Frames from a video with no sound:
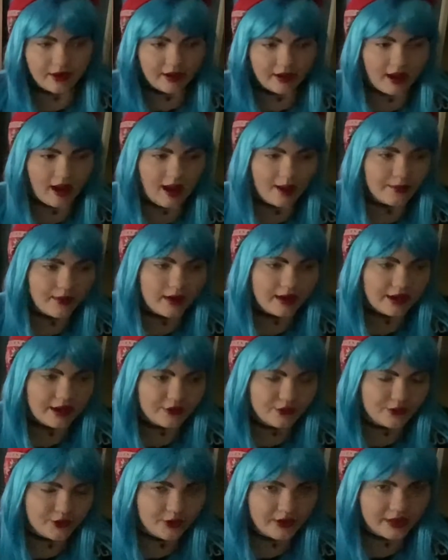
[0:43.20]
Aber
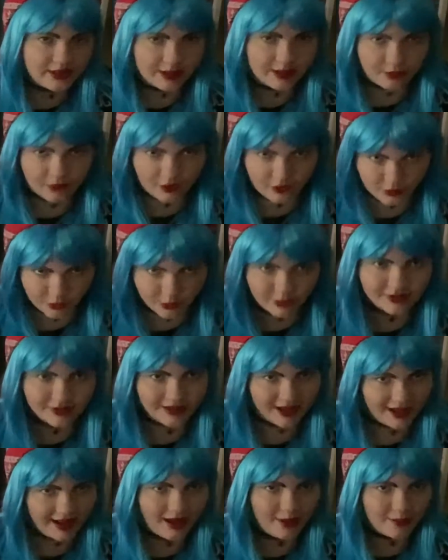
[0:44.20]
natürlich im gesunden
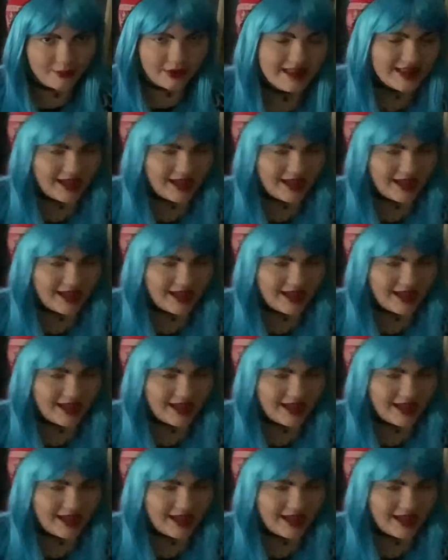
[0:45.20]
Rahmen.